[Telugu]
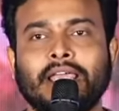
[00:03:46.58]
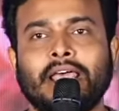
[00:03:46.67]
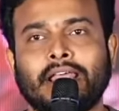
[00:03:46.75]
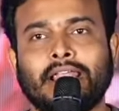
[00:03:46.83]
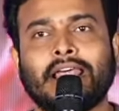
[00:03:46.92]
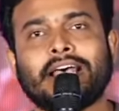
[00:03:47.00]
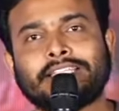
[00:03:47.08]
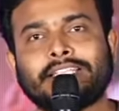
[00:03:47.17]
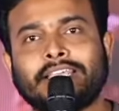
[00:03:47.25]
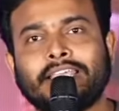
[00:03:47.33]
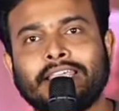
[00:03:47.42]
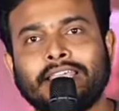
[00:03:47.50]

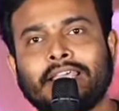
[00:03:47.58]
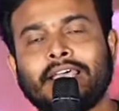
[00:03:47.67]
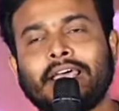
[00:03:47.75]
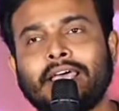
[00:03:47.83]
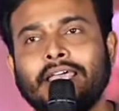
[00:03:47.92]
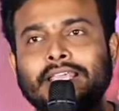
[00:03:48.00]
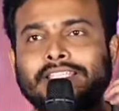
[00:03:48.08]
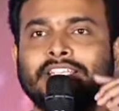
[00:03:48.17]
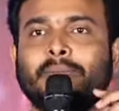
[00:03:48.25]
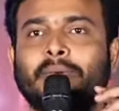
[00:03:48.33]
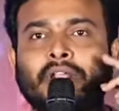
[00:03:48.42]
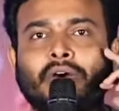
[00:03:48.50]
లాస్ట్కి ఈ
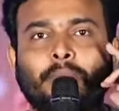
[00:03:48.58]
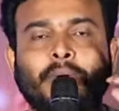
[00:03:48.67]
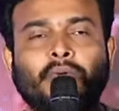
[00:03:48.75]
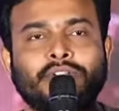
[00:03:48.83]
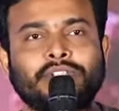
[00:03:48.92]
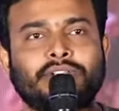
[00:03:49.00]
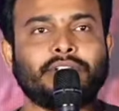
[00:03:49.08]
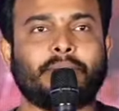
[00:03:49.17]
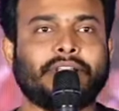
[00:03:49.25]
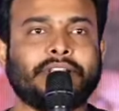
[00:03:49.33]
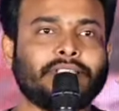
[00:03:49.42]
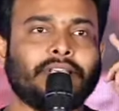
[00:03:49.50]
సినిమాలో పవర్స్ వచ్చిన
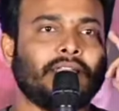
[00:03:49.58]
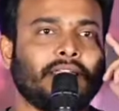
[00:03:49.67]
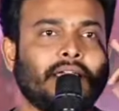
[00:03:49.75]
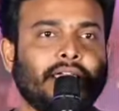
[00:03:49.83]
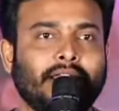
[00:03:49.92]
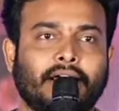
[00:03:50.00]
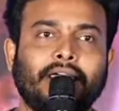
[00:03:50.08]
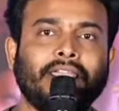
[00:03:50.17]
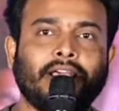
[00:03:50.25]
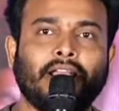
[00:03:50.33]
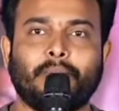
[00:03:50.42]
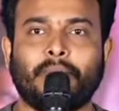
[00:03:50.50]
ప్రతిసారి ఆయన ఐ
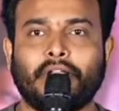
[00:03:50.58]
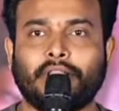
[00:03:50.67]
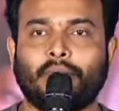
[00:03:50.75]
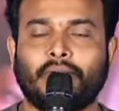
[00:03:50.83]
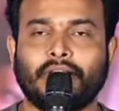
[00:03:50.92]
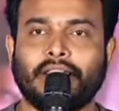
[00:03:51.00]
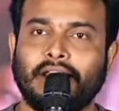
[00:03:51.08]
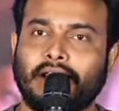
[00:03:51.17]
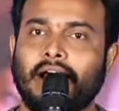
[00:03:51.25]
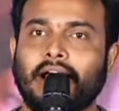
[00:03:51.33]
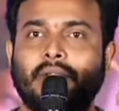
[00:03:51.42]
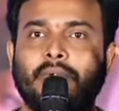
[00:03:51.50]
కలర్ మారుతూ ఉంటుంది దానికి
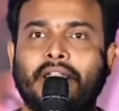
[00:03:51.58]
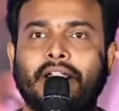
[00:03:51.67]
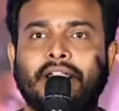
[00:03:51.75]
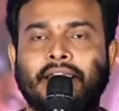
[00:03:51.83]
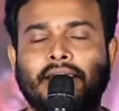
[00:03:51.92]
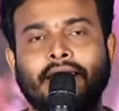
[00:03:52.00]
కారణం ఏంటంటే